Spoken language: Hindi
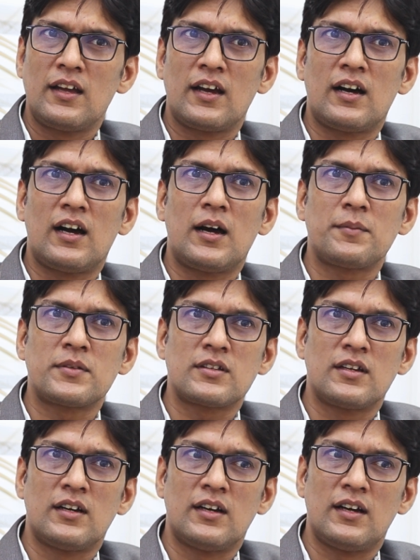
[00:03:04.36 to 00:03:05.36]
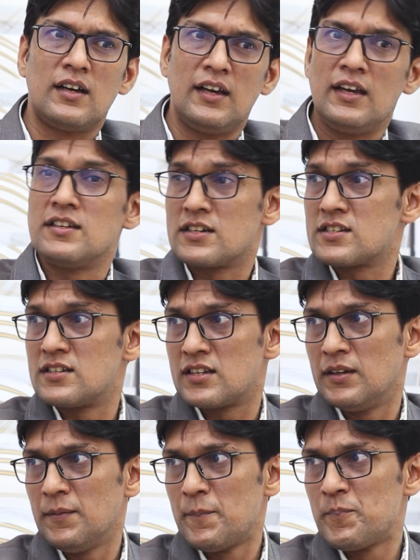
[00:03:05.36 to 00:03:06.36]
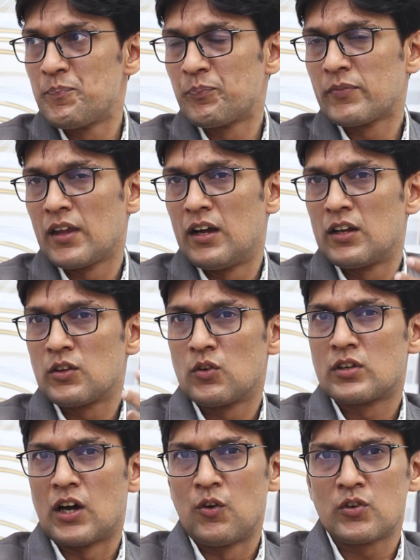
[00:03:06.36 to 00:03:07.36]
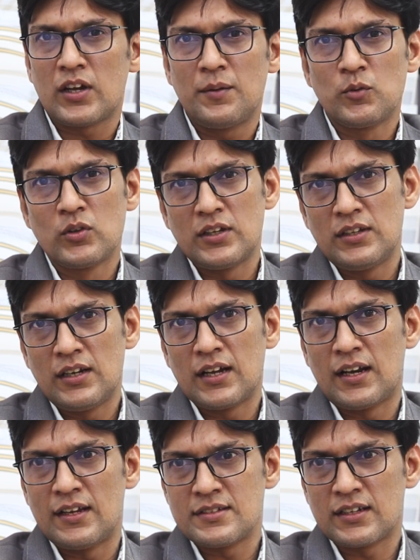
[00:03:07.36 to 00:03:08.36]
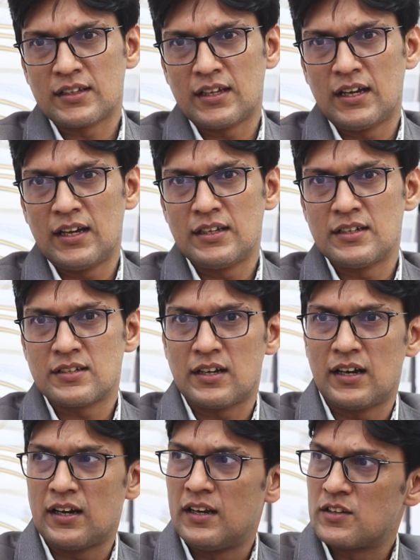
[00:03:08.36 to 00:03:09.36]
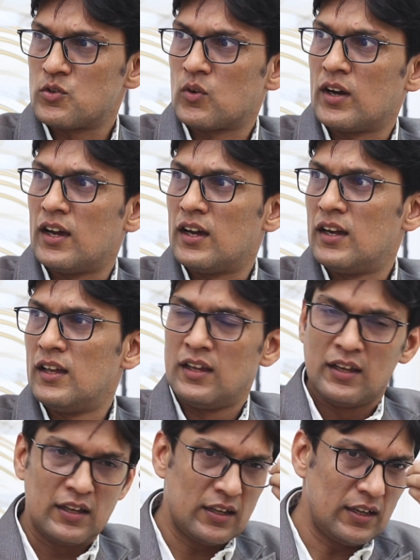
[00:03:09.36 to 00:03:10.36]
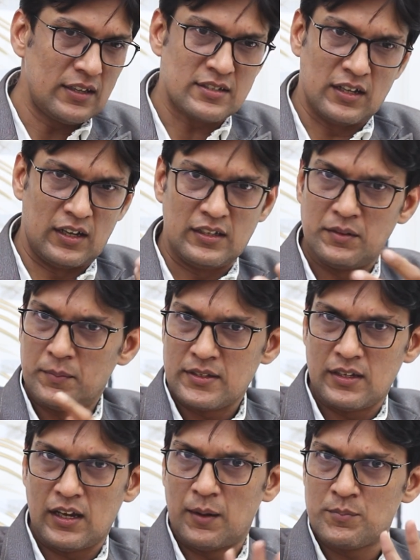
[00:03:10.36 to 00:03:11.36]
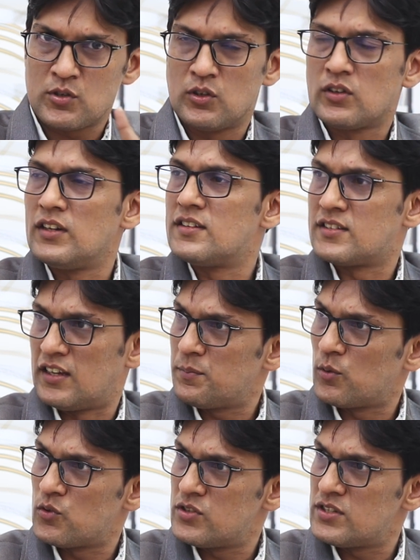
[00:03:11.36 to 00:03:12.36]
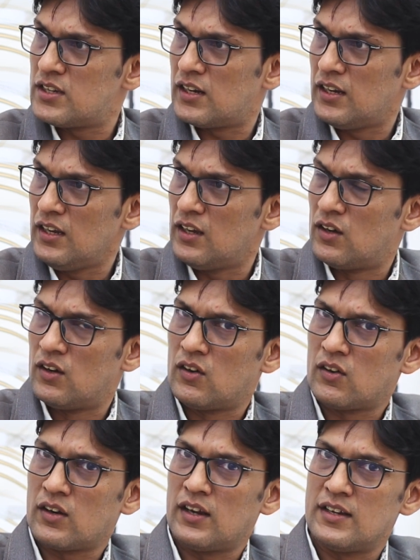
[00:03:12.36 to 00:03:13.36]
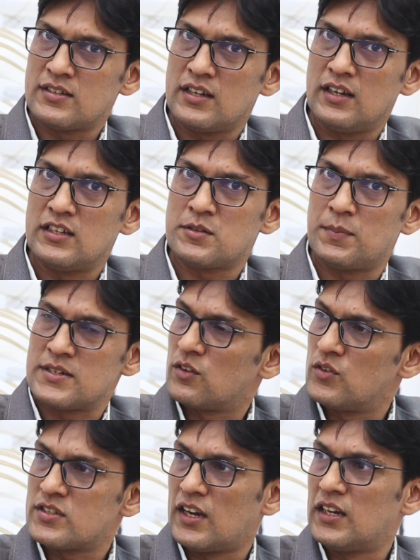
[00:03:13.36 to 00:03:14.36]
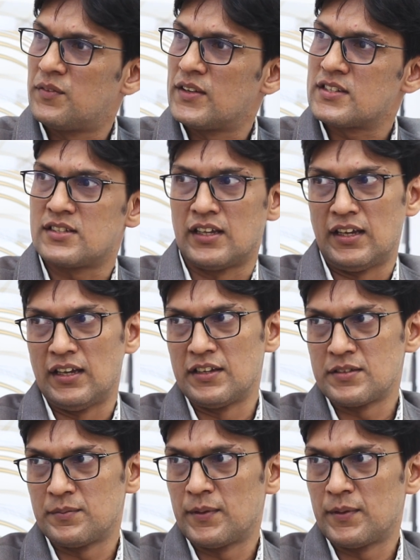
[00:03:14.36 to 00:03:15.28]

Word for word: या आप इंजेक्शन हैं तो डाउन टाइम दो तीन दिन का रह सकता है जैसे रेडनेस हो गया ऐसा है बट एब्सोल्युटली सेफ प्रोसीजर है और ऐसे स्पेशल कोई साइड इफेक्ट्स नहीं है